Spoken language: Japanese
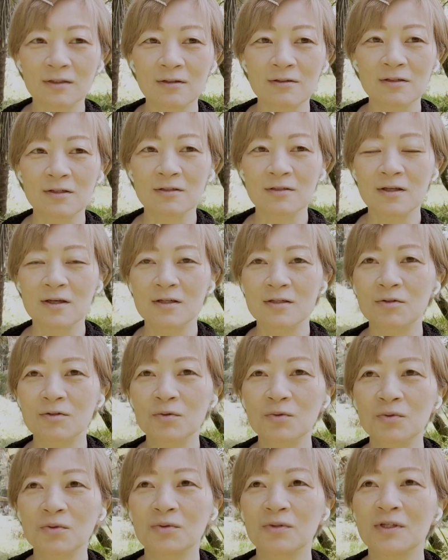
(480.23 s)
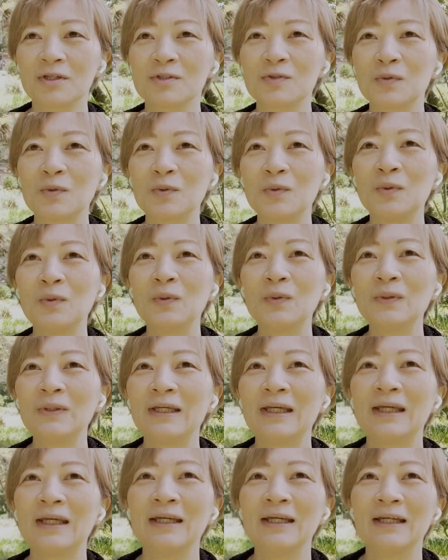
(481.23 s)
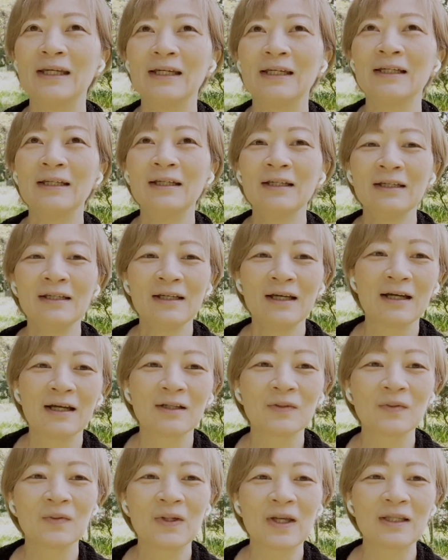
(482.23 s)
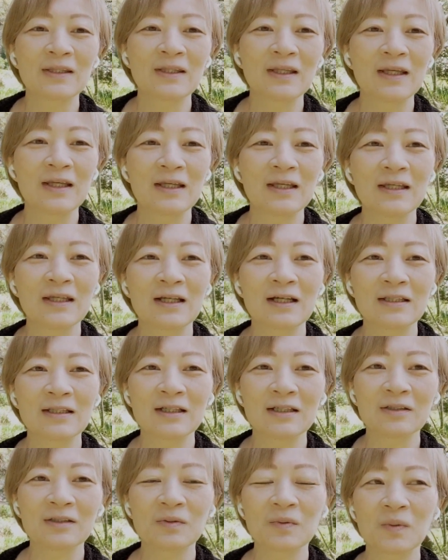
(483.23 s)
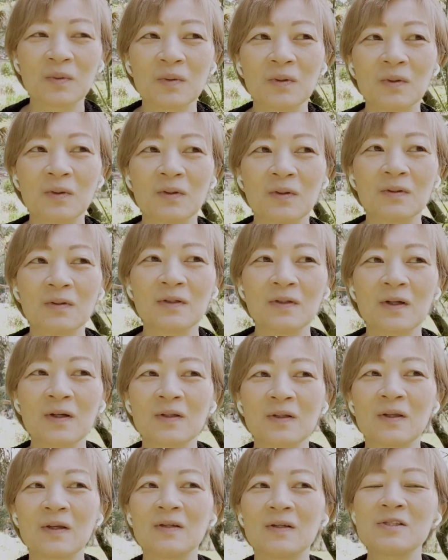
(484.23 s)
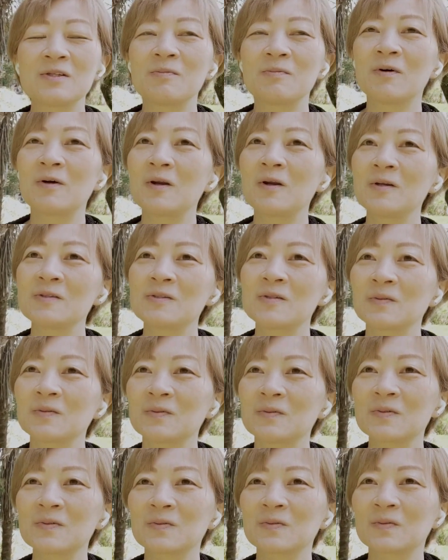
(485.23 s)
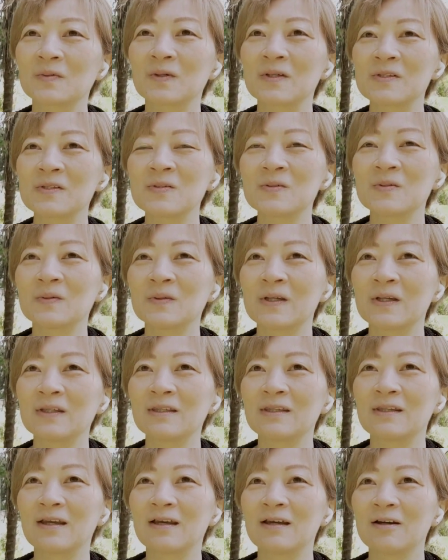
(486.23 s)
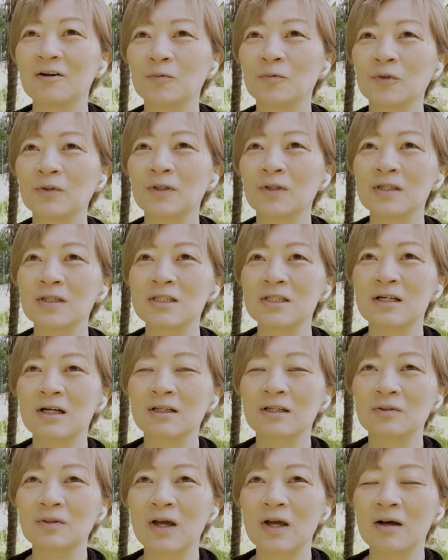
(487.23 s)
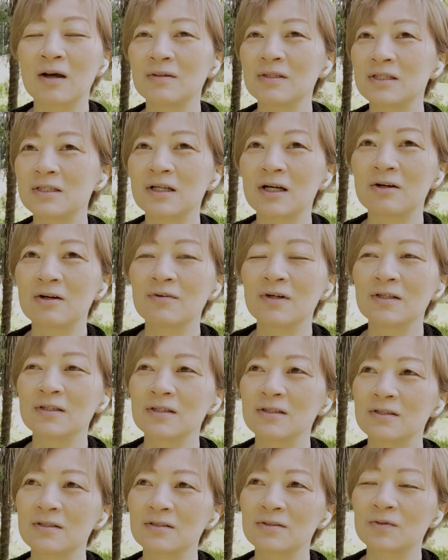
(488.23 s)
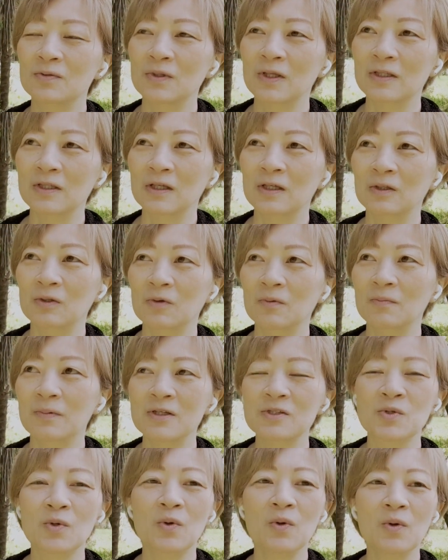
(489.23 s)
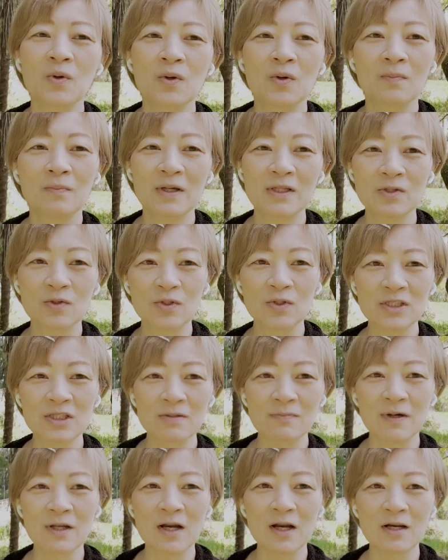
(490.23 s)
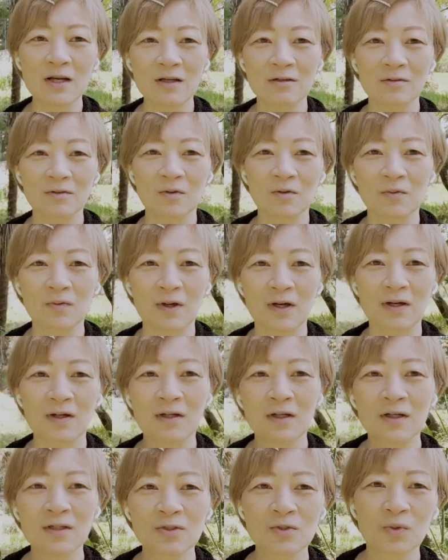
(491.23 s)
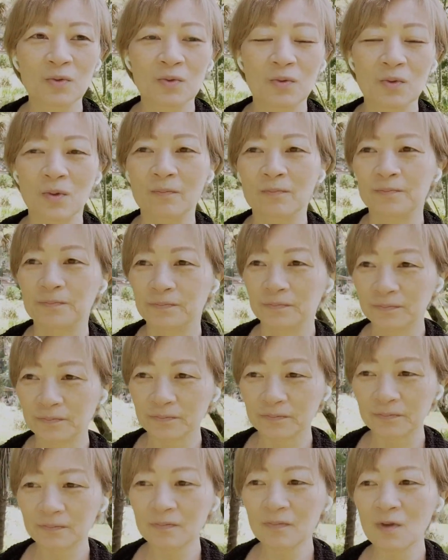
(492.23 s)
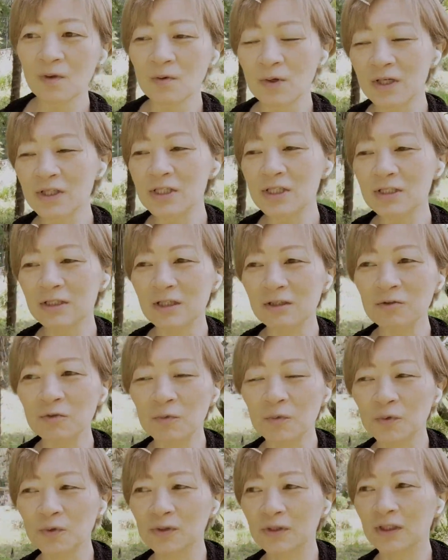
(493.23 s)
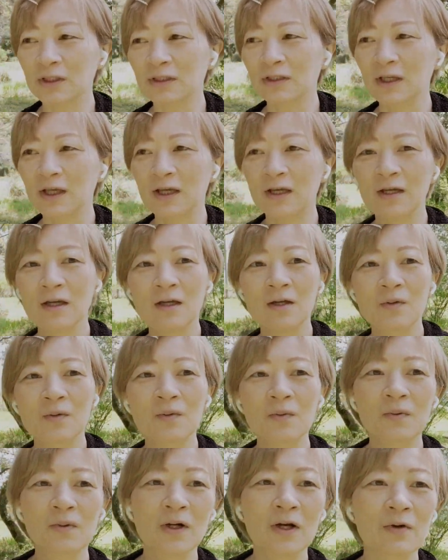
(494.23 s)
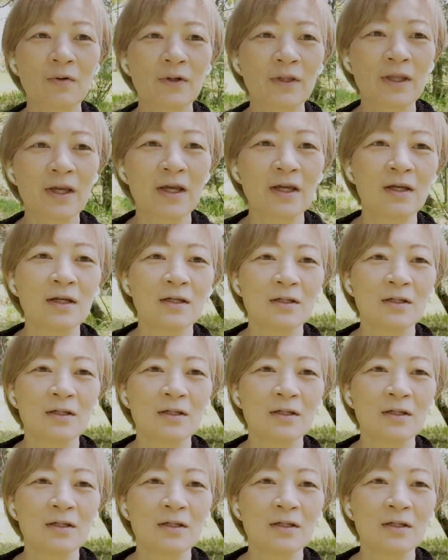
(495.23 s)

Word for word: だからねどんどんねそういう風にやっていかないとなんかね縛られちゃうのちょっとおかしいよねって思って、時間はそうなんだけど場所に縛られるのはちょっとおかしいなと思ったんで、今回はね